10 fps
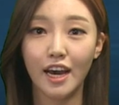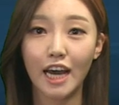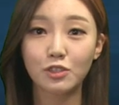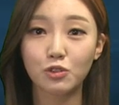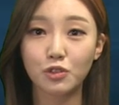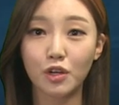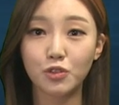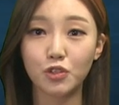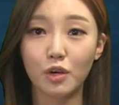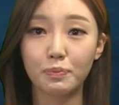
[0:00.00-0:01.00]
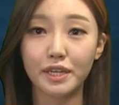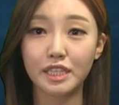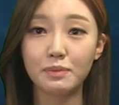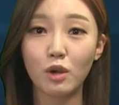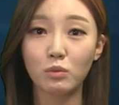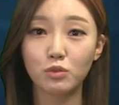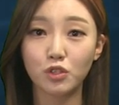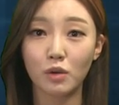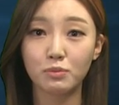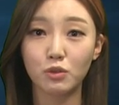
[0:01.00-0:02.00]
한국선주협회 김영무
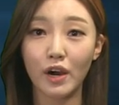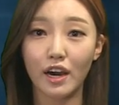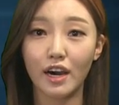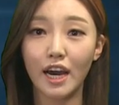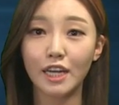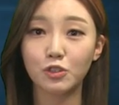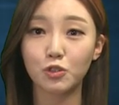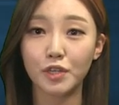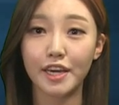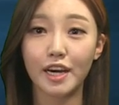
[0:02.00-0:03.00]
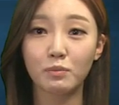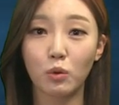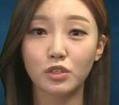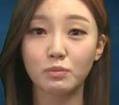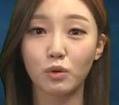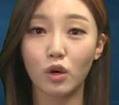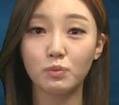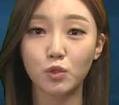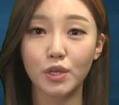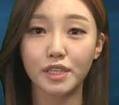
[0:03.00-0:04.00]
전무와
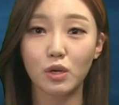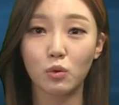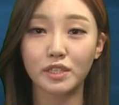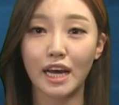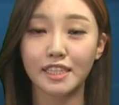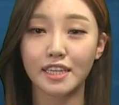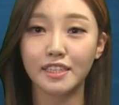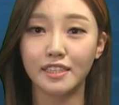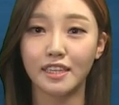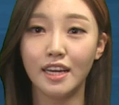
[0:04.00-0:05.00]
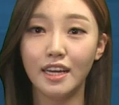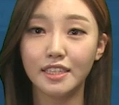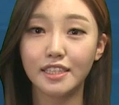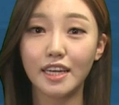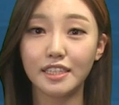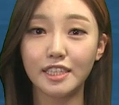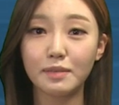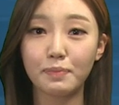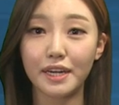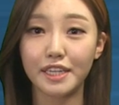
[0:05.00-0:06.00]
한국해양보증보험 최재홍 사장은 지난
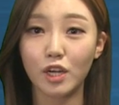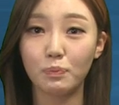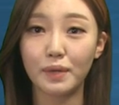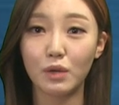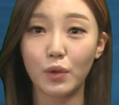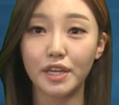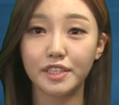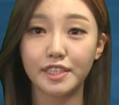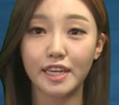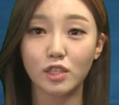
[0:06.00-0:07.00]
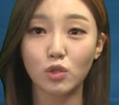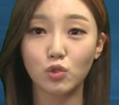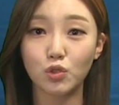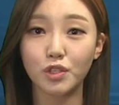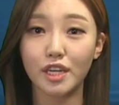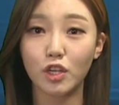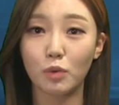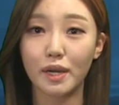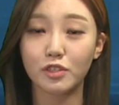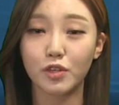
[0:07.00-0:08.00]
이십팔일 협회 회의실에서
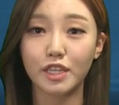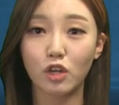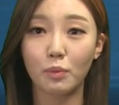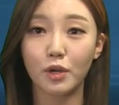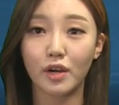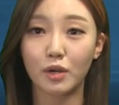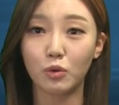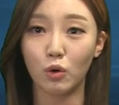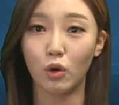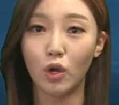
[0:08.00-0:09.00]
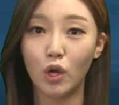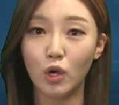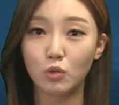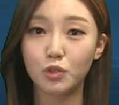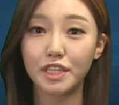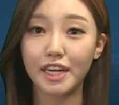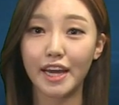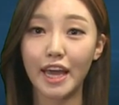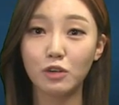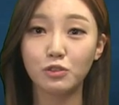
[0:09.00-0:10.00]
출자협약서에 서명하고 우리나라
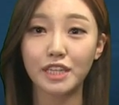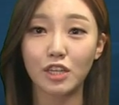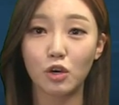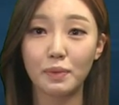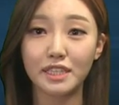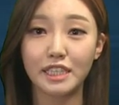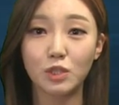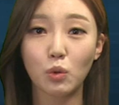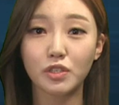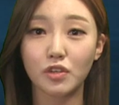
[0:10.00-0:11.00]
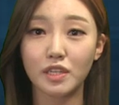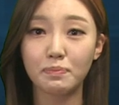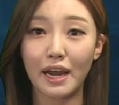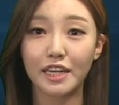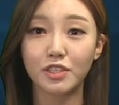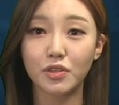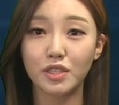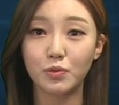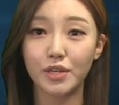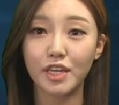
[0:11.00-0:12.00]
해운산업의 지속적인
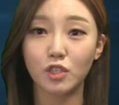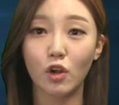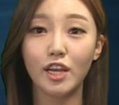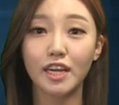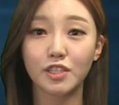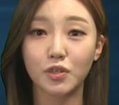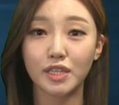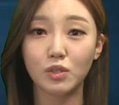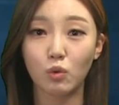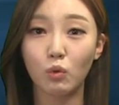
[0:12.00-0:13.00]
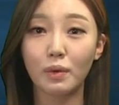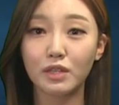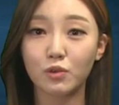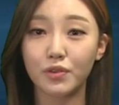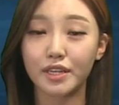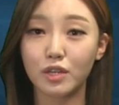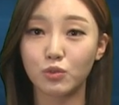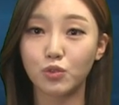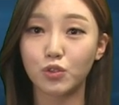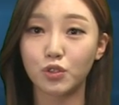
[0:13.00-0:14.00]
발전을 위해 전략적인 동반관계
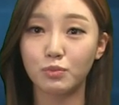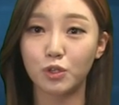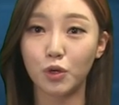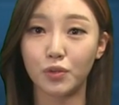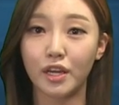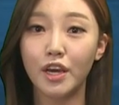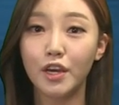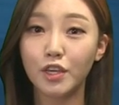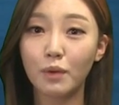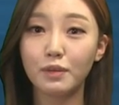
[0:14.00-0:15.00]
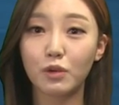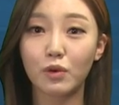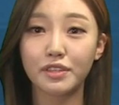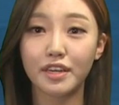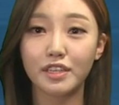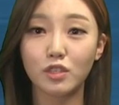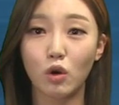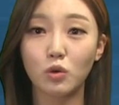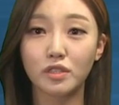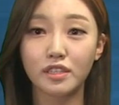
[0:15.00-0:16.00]
구축은 물론 협력관계를
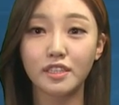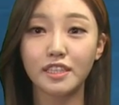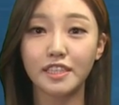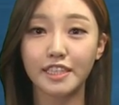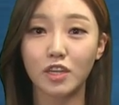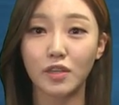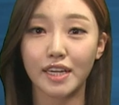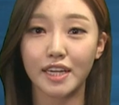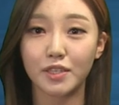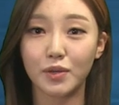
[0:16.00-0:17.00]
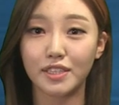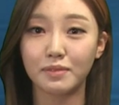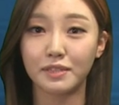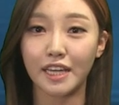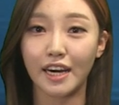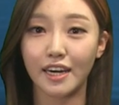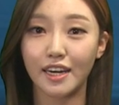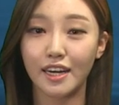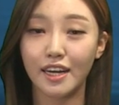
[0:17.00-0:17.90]
더욱 증진시켜 나가기로 했습니다.